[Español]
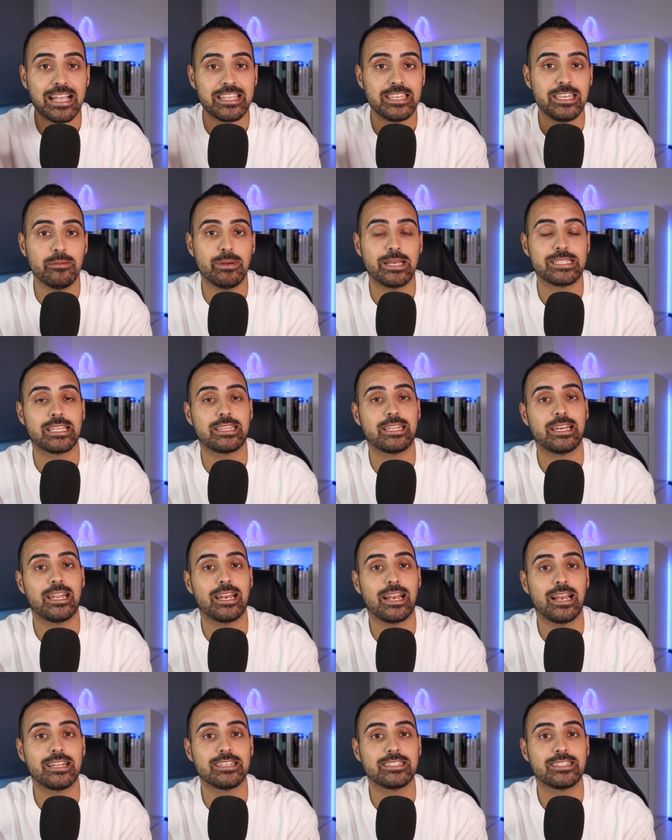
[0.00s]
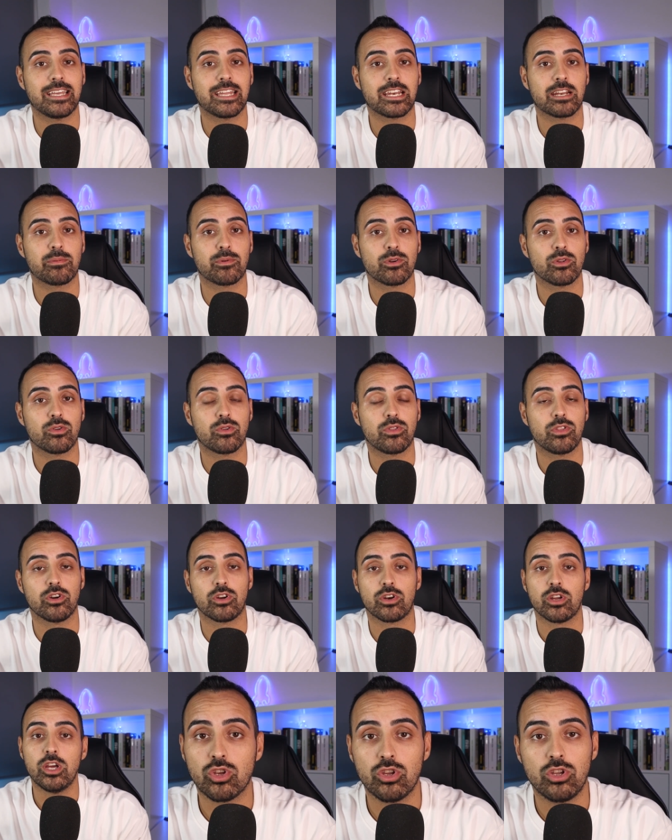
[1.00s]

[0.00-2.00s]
allí vais a tener la lista de reproducción.